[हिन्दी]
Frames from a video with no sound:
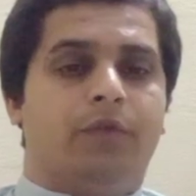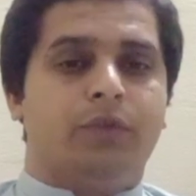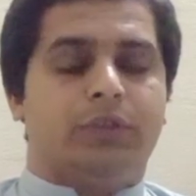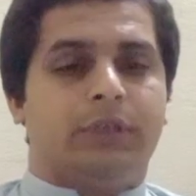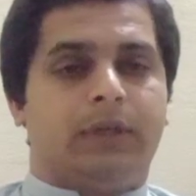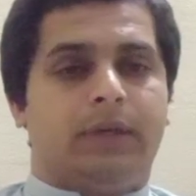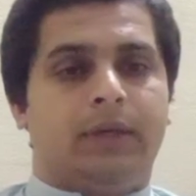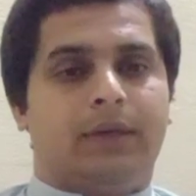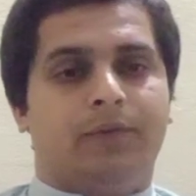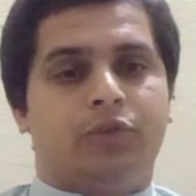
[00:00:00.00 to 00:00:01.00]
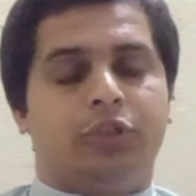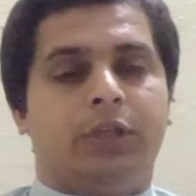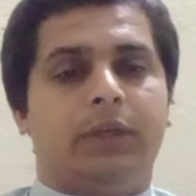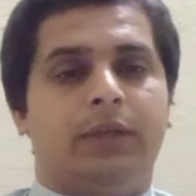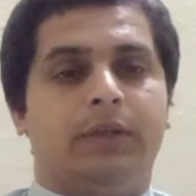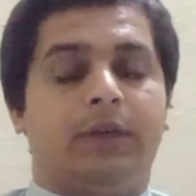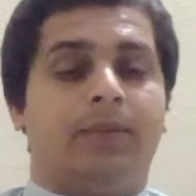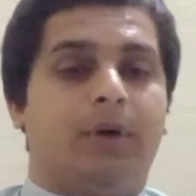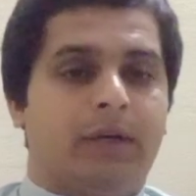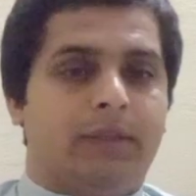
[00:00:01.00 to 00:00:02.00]
वो ये हैं कि वो शेर की तरह
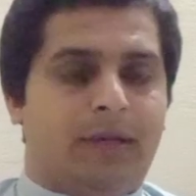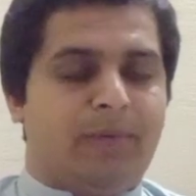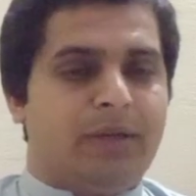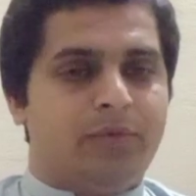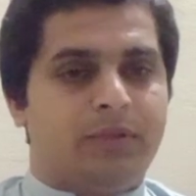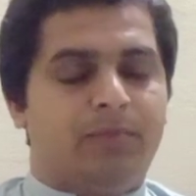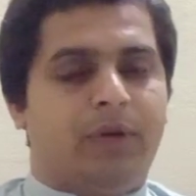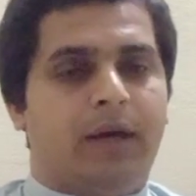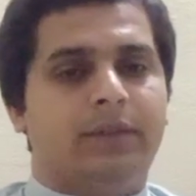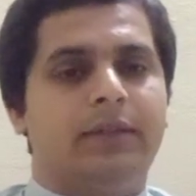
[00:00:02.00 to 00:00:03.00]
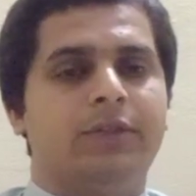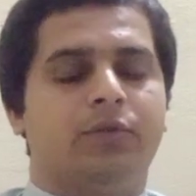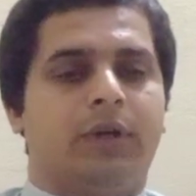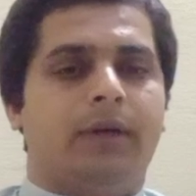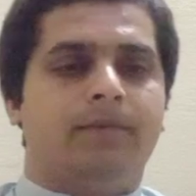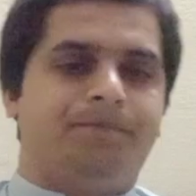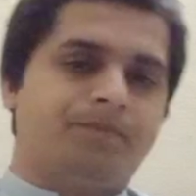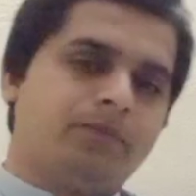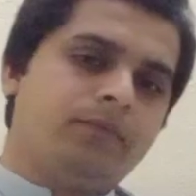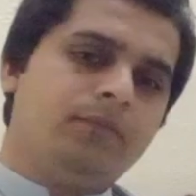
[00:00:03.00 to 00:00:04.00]
बहादुर है मतलब उसे बहादुरी जो है
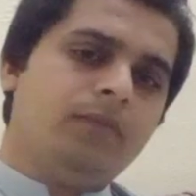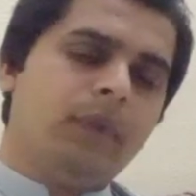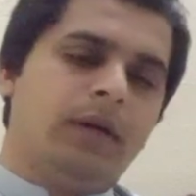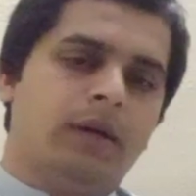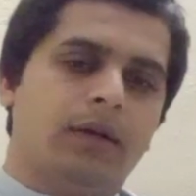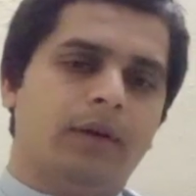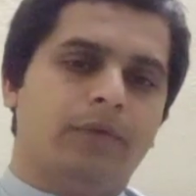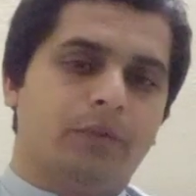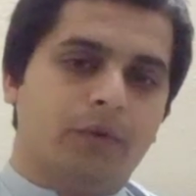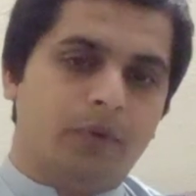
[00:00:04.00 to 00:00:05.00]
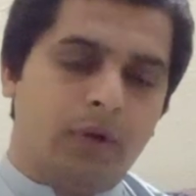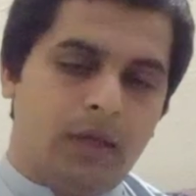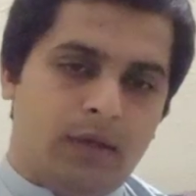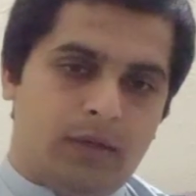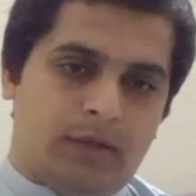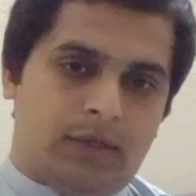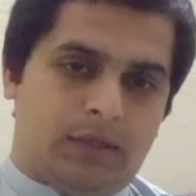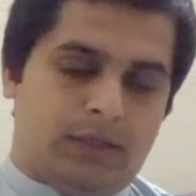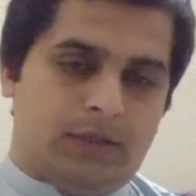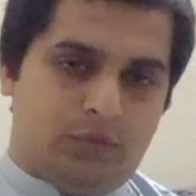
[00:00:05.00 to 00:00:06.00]
वो
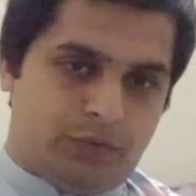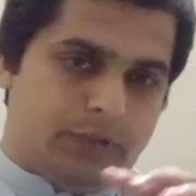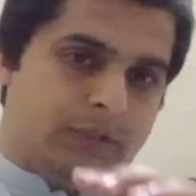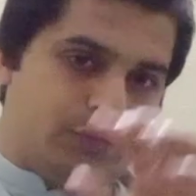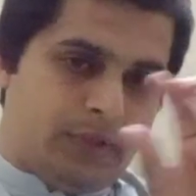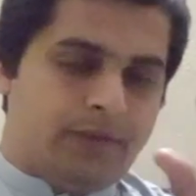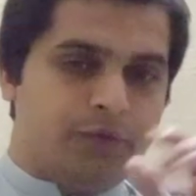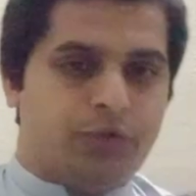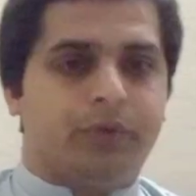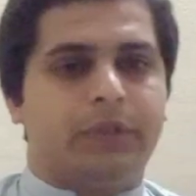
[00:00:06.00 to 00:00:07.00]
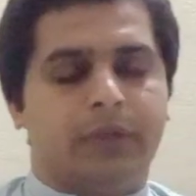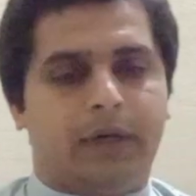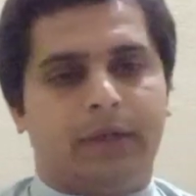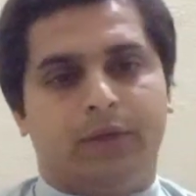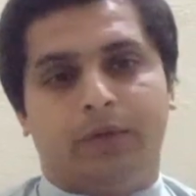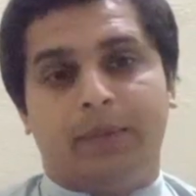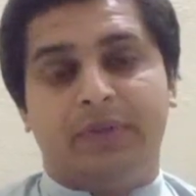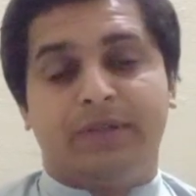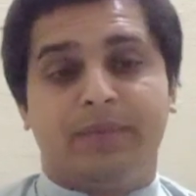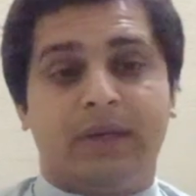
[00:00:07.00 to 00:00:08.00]
उससे जो है वो जोड़ी जा रही है तो अब
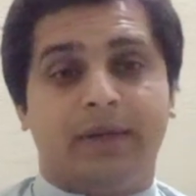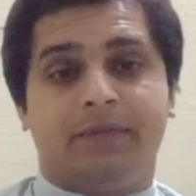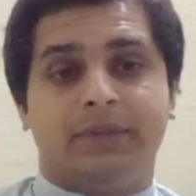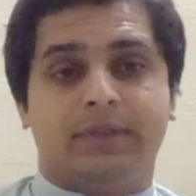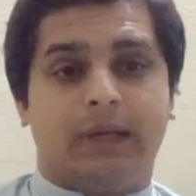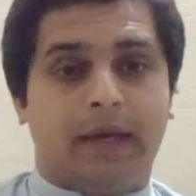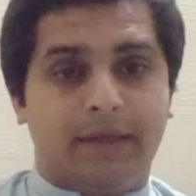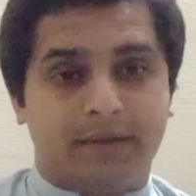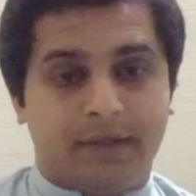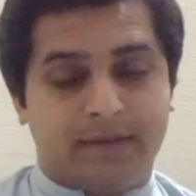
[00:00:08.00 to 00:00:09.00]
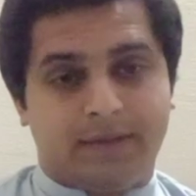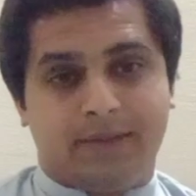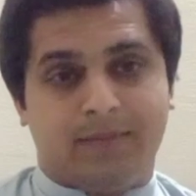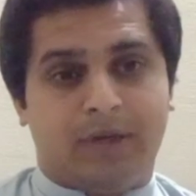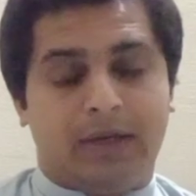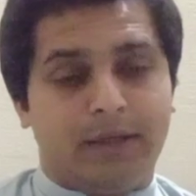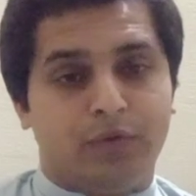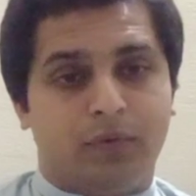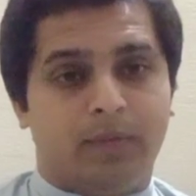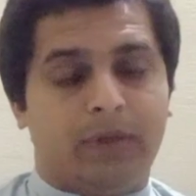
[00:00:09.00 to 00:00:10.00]
इसमें लफ्ज़ लाइक या का इस्तेमाल नहीं
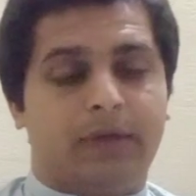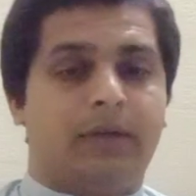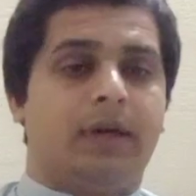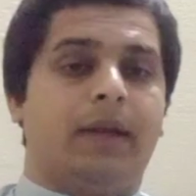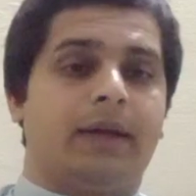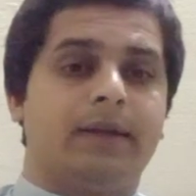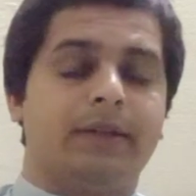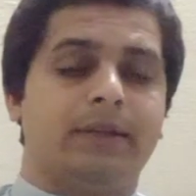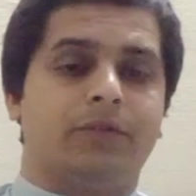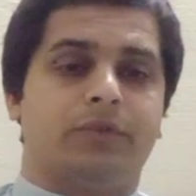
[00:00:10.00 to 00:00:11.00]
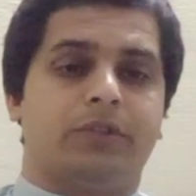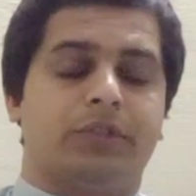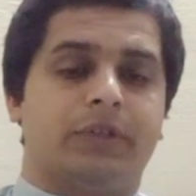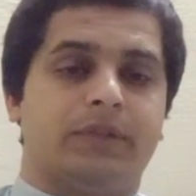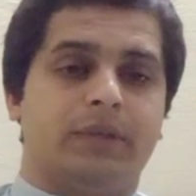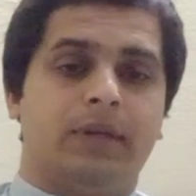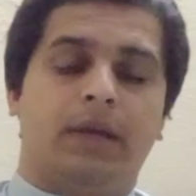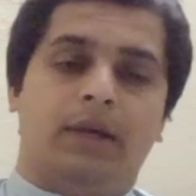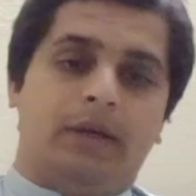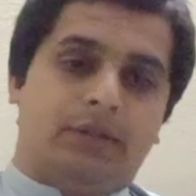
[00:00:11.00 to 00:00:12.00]
हुआ बल्कि डायरेक्टली ही उसे शेर से
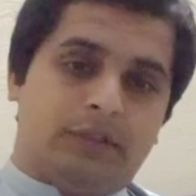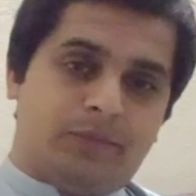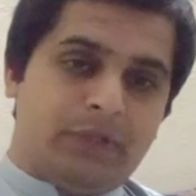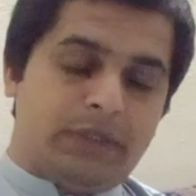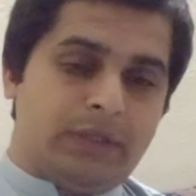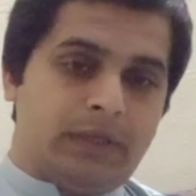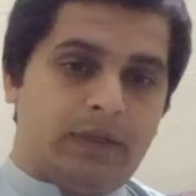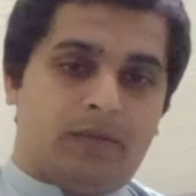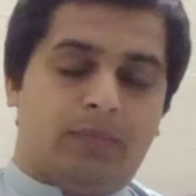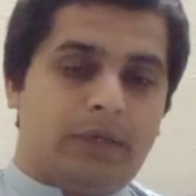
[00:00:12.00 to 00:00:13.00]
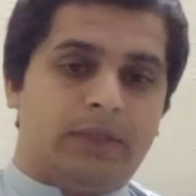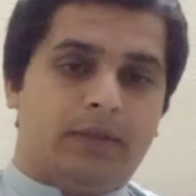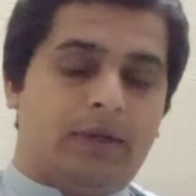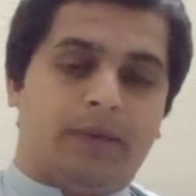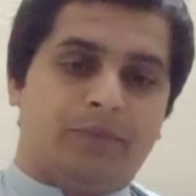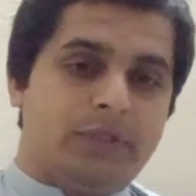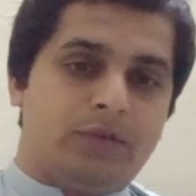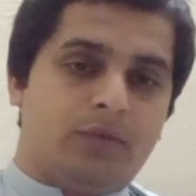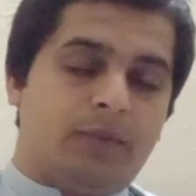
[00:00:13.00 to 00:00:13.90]
तशबी दी गई बल्कि अब चीज़